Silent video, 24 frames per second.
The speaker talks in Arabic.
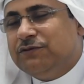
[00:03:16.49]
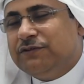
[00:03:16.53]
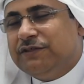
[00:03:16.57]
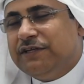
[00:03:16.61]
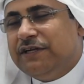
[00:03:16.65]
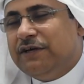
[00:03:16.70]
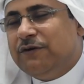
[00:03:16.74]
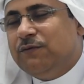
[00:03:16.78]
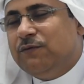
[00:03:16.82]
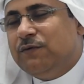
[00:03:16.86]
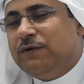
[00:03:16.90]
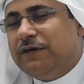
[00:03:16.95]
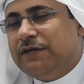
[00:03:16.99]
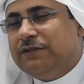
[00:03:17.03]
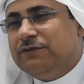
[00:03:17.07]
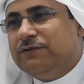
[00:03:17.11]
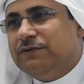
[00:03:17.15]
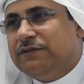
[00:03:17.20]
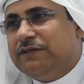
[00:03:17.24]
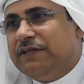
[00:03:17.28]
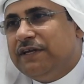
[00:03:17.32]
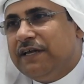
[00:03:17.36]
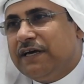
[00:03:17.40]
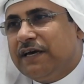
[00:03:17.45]
وتنوعت
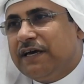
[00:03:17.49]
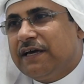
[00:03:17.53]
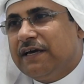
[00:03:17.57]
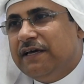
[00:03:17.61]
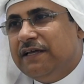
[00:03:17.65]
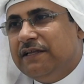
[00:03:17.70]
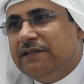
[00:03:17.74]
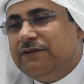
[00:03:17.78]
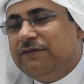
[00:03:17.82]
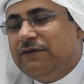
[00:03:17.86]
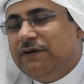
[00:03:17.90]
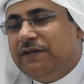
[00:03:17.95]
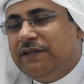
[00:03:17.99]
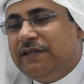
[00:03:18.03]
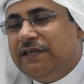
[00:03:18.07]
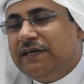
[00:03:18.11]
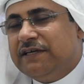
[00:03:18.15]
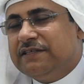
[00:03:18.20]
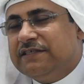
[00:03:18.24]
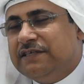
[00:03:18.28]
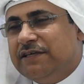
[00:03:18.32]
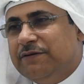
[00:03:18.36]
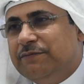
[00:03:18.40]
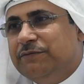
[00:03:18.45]
وتنقلت وهذا
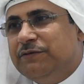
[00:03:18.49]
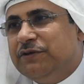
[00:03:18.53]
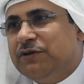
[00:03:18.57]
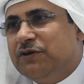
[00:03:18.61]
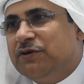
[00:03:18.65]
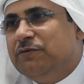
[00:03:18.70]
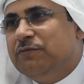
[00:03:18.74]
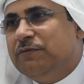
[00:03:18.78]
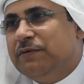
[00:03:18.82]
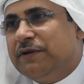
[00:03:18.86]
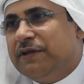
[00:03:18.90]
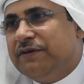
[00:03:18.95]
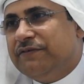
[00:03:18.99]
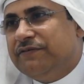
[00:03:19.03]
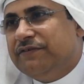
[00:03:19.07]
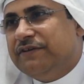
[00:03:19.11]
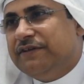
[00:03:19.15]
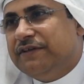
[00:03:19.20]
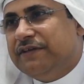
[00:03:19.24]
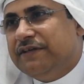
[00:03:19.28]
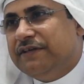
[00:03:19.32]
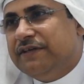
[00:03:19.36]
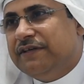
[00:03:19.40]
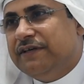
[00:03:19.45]
أكسبني خبرة
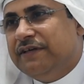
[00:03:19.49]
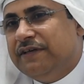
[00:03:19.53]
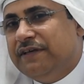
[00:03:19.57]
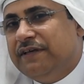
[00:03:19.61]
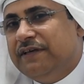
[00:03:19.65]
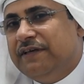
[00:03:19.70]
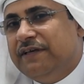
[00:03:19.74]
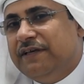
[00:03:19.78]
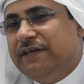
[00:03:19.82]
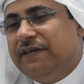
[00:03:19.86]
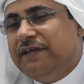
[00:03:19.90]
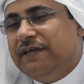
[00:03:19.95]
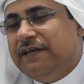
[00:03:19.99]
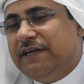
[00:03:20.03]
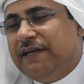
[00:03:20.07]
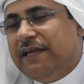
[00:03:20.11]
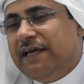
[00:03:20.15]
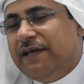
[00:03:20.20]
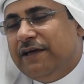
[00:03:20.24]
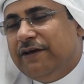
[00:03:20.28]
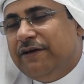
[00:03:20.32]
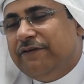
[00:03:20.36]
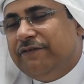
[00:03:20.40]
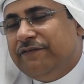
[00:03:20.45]
في
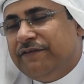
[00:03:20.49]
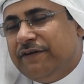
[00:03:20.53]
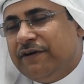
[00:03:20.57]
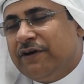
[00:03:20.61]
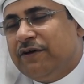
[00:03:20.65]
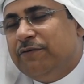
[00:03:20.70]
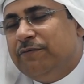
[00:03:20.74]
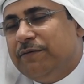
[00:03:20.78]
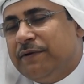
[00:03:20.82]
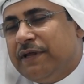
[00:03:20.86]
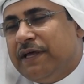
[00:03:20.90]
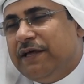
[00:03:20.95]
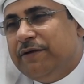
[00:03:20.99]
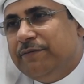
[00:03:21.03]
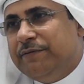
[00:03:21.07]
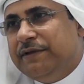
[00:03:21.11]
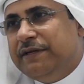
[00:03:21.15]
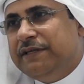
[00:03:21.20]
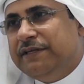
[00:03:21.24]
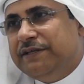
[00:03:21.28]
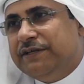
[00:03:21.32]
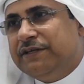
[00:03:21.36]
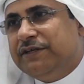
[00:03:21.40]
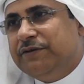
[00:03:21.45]
خبرة
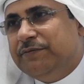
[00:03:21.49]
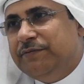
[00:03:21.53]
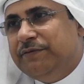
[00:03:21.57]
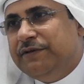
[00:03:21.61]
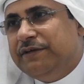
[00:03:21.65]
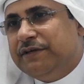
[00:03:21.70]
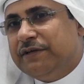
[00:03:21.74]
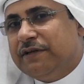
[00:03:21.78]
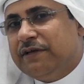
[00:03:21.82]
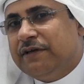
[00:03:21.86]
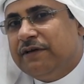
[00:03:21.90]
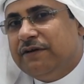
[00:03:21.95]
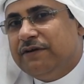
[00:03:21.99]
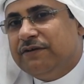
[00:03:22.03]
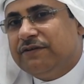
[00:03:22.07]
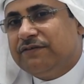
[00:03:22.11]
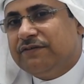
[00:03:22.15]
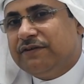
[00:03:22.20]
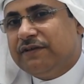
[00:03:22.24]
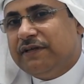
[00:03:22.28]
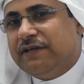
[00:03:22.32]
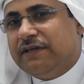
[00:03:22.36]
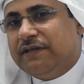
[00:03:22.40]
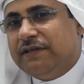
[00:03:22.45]
عملية كبيرة
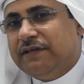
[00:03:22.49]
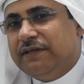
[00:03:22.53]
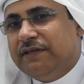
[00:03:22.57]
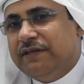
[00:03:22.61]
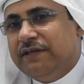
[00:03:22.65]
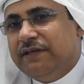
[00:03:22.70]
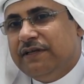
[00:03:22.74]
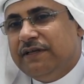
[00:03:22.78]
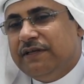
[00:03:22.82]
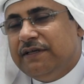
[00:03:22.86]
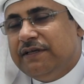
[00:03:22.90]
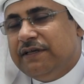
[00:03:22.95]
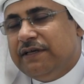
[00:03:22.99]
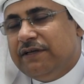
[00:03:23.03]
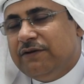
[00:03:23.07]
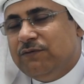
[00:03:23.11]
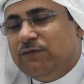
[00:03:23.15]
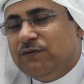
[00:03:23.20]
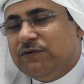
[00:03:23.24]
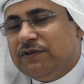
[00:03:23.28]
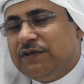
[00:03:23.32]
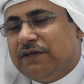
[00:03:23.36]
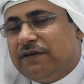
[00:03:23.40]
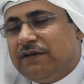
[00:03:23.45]
خاصة يعني
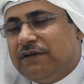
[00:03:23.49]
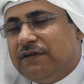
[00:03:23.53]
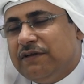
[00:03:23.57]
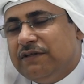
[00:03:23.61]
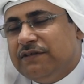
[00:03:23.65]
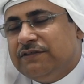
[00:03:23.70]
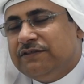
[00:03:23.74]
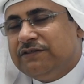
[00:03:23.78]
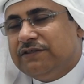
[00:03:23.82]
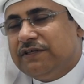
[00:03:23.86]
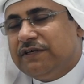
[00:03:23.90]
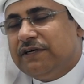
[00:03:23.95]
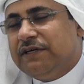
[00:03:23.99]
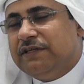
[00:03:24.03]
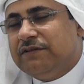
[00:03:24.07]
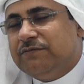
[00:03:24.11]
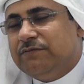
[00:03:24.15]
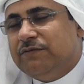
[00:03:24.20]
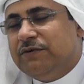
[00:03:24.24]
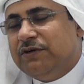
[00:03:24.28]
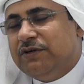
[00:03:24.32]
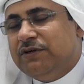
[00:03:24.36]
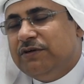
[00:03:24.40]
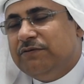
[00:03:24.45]
الوزراء اللي اشتغلت
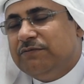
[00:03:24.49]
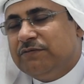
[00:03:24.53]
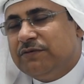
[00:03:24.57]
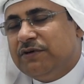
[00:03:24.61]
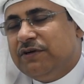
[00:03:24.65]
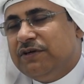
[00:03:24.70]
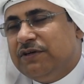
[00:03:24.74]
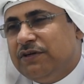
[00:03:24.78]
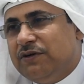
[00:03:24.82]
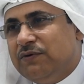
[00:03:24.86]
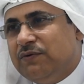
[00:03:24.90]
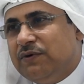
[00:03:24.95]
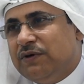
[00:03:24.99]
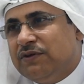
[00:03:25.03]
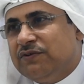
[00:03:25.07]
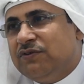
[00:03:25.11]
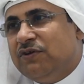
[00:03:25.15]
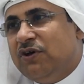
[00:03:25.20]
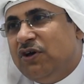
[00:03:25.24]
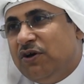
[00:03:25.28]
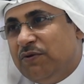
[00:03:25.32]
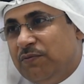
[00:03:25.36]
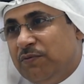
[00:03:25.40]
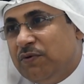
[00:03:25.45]
معهم كانوا
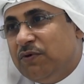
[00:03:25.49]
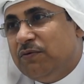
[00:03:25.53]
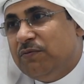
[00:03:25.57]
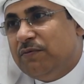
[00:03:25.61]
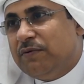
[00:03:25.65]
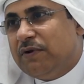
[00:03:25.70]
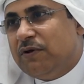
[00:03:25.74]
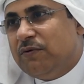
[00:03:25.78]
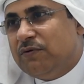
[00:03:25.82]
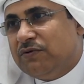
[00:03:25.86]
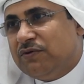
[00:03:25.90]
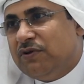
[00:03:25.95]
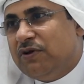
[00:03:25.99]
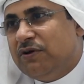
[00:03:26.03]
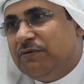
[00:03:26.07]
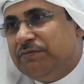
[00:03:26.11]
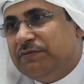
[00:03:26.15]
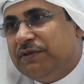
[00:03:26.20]
أصحاب خبرة وأصحاب